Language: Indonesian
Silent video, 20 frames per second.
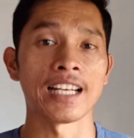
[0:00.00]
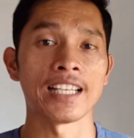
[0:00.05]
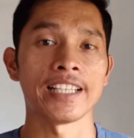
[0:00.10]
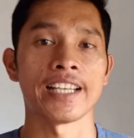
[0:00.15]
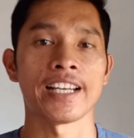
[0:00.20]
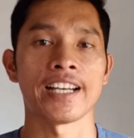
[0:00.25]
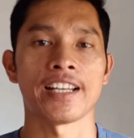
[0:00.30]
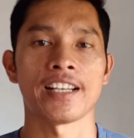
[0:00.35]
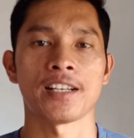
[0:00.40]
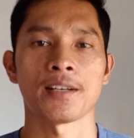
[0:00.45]

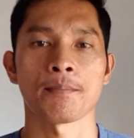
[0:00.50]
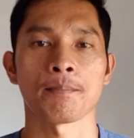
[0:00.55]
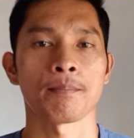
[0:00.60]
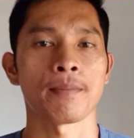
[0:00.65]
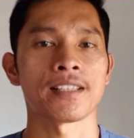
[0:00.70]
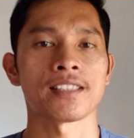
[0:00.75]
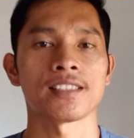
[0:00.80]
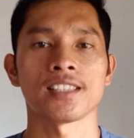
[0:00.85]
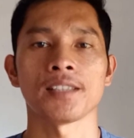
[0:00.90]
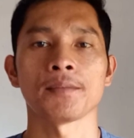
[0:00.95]
Kalian
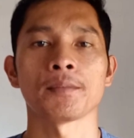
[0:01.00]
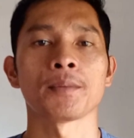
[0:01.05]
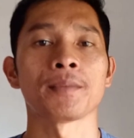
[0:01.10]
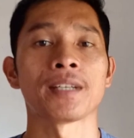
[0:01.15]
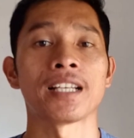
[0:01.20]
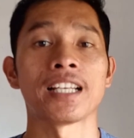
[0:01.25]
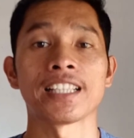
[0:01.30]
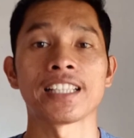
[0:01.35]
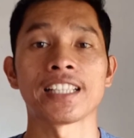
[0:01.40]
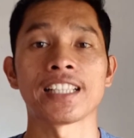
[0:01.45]
pasti
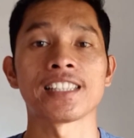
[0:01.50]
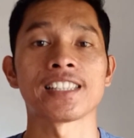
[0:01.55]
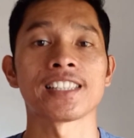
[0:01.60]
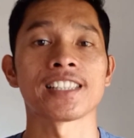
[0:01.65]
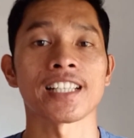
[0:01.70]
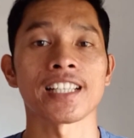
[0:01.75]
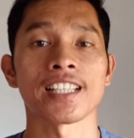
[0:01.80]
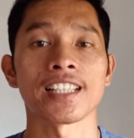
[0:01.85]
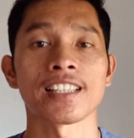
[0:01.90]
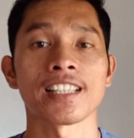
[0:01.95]
memiliki
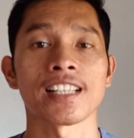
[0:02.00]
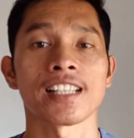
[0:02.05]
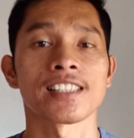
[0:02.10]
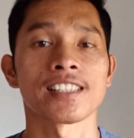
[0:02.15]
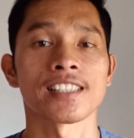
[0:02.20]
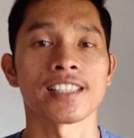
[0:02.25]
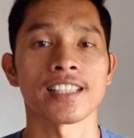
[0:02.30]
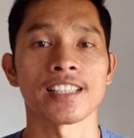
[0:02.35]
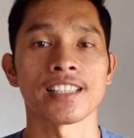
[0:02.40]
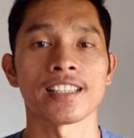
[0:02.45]

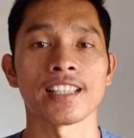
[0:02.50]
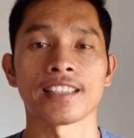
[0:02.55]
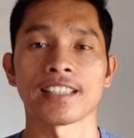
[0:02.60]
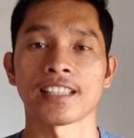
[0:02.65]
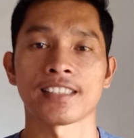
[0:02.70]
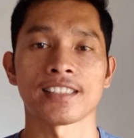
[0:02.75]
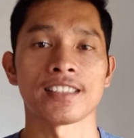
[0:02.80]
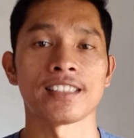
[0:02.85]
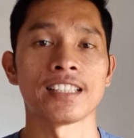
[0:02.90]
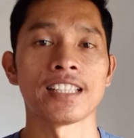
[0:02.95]
cerita-cerita
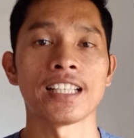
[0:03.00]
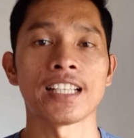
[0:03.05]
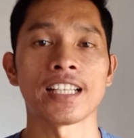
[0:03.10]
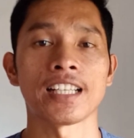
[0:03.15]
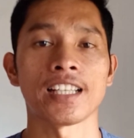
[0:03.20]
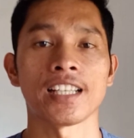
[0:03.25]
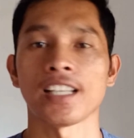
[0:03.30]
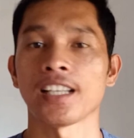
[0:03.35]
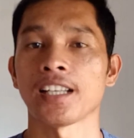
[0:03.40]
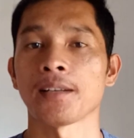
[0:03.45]

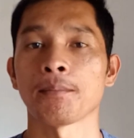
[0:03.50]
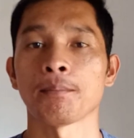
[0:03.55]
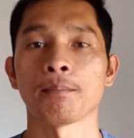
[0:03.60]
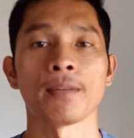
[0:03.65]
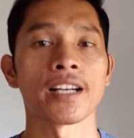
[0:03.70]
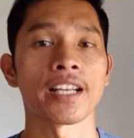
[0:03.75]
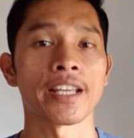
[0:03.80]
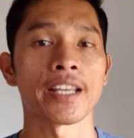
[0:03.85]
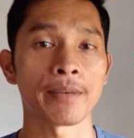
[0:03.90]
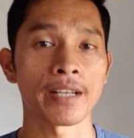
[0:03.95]
tersendiri
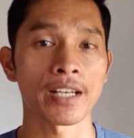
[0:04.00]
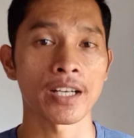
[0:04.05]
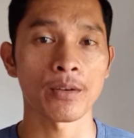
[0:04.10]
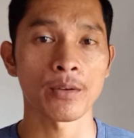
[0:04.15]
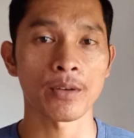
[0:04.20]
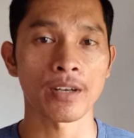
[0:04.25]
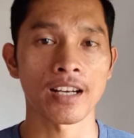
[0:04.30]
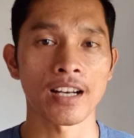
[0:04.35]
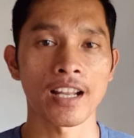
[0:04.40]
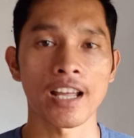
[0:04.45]
bagaimana
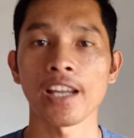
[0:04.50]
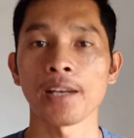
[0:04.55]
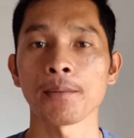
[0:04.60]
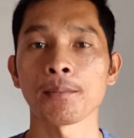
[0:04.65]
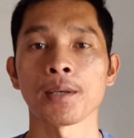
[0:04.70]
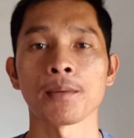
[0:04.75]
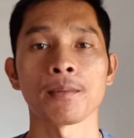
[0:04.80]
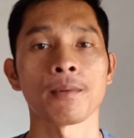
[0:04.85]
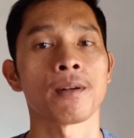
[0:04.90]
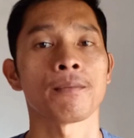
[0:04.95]
orang
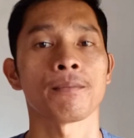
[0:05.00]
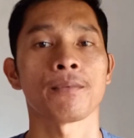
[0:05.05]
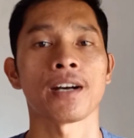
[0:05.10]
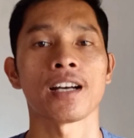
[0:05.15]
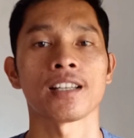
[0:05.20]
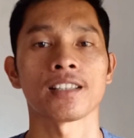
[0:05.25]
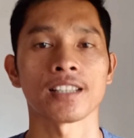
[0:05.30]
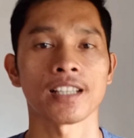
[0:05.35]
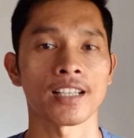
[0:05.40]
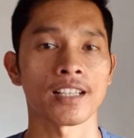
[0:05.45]
lain
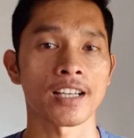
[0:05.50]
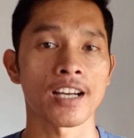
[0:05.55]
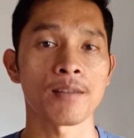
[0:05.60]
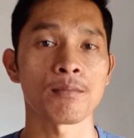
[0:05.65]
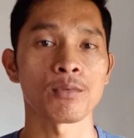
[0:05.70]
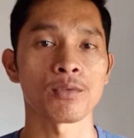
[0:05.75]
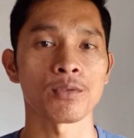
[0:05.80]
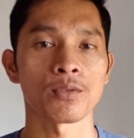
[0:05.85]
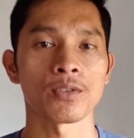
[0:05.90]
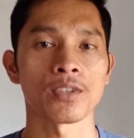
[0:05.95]
memanfaatkan
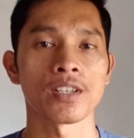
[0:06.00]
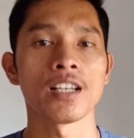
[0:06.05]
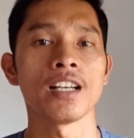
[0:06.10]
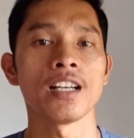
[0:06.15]
kamu